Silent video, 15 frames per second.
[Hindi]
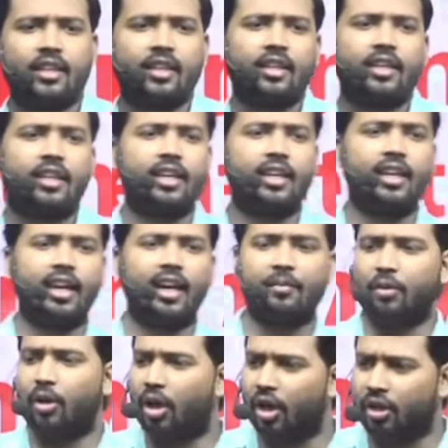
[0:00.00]
रेडी हैं आप
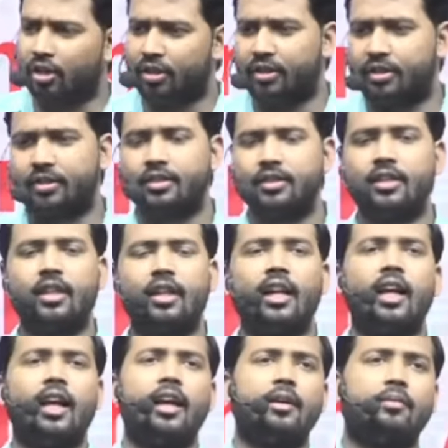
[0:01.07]
लोग
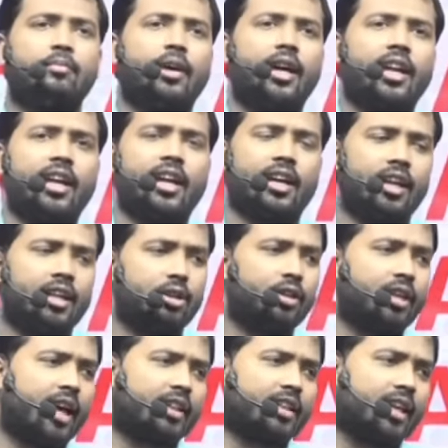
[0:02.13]
पहले कल जो
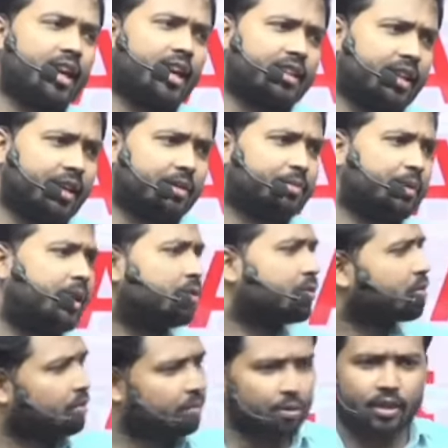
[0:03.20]
याद कराया था आज पहले
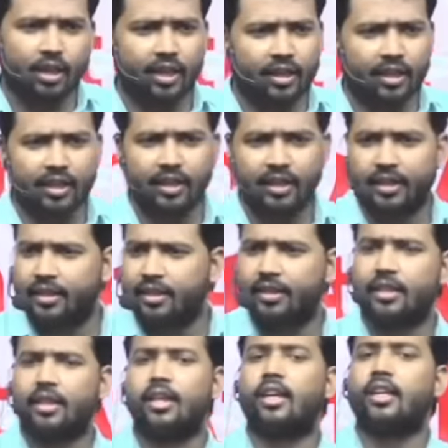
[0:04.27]
उसको पूछ लेते हैं
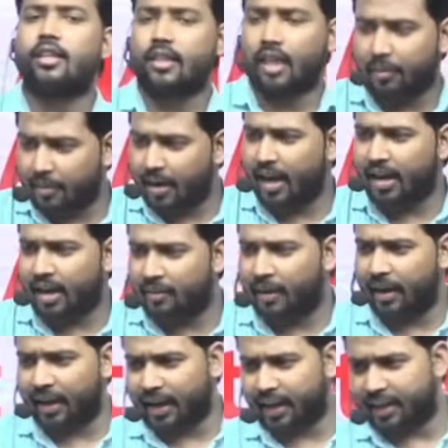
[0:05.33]
तब तो ना आगे
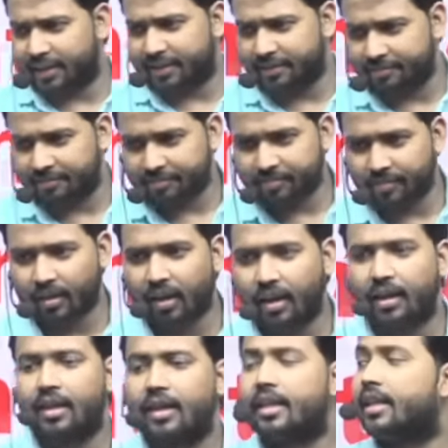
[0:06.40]
बढ़ेंगे
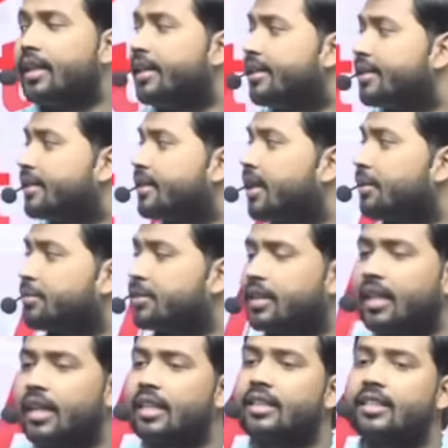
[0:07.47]

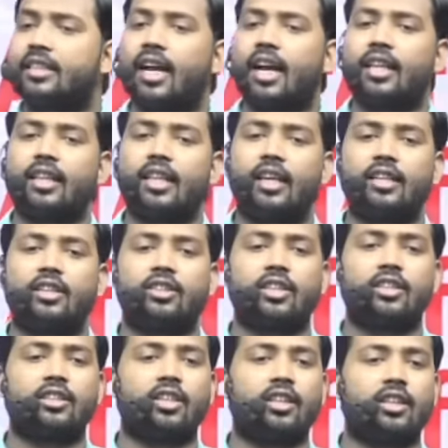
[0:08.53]
सबसे ज्यादा
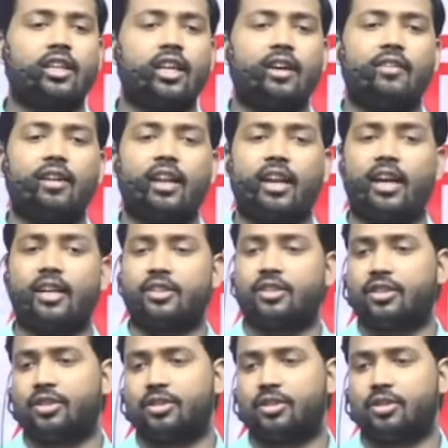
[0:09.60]
जनसंख्या वाला राज्य